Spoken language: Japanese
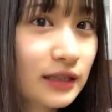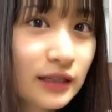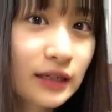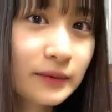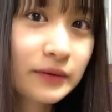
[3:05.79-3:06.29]

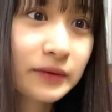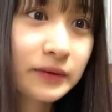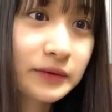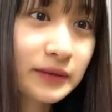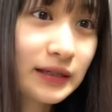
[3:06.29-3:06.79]
テレビの
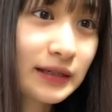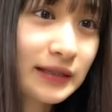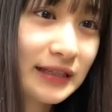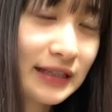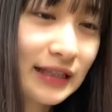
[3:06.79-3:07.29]
録画が
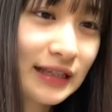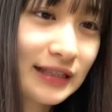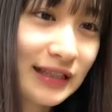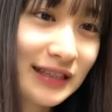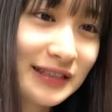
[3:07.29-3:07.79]
できないっ
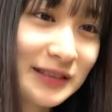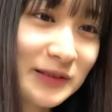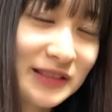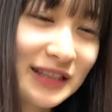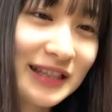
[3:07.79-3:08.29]
て話を
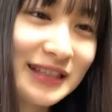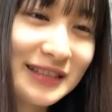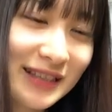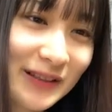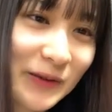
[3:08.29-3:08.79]
してたんで
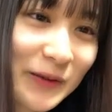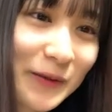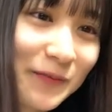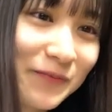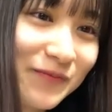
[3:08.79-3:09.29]
すけど
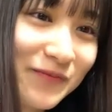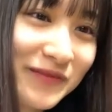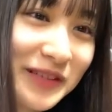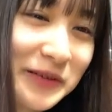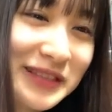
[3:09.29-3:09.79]

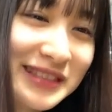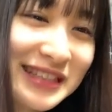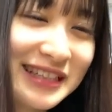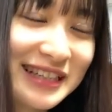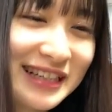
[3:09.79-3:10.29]
お兄
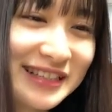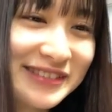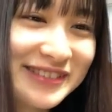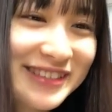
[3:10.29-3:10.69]
ちゃんがあの